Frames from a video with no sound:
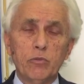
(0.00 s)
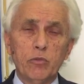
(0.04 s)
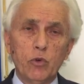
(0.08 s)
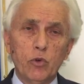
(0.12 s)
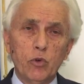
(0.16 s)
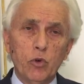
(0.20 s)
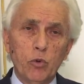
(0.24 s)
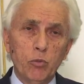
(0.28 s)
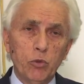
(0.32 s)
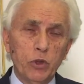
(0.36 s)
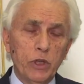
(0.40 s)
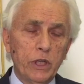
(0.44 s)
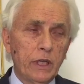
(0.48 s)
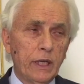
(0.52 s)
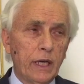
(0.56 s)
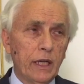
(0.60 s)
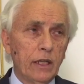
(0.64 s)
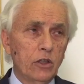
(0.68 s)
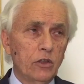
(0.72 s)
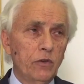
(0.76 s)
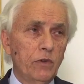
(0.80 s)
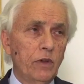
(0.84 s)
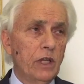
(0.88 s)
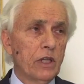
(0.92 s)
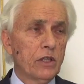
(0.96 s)

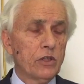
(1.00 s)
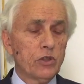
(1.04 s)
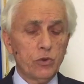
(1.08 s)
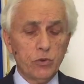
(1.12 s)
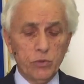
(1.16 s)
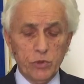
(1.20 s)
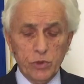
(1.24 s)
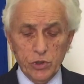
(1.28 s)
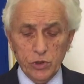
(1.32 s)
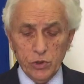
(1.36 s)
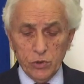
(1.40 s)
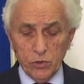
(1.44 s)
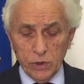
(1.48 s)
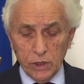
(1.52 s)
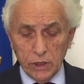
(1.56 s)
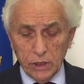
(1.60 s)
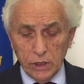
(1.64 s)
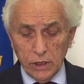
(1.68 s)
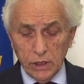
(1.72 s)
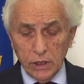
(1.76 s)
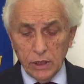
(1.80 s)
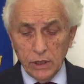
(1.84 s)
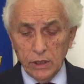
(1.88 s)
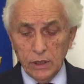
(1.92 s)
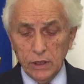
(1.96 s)
comunicandovi le assunzioni
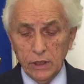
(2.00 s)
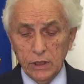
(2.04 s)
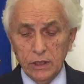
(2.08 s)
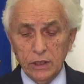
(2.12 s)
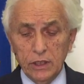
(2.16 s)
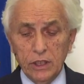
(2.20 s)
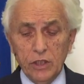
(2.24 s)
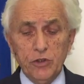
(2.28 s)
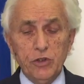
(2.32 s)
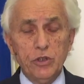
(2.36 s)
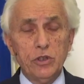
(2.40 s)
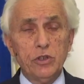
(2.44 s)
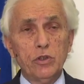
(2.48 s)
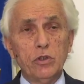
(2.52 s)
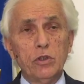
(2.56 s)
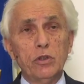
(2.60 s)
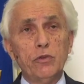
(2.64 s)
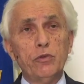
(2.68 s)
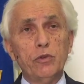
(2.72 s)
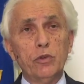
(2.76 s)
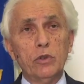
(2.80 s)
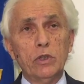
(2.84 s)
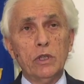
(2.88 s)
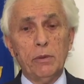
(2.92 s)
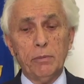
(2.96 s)
di decisioni
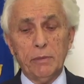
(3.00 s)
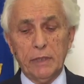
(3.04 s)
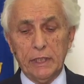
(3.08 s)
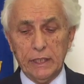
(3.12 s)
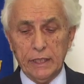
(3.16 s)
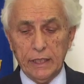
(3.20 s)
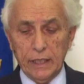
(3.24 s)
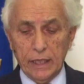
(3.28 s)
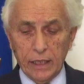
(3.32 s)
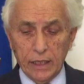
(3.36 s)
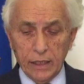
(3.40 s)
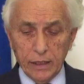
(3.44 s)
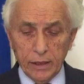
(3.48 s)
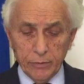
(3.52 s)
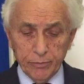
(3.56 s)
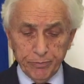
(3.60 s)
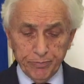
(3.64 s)
fondamentali.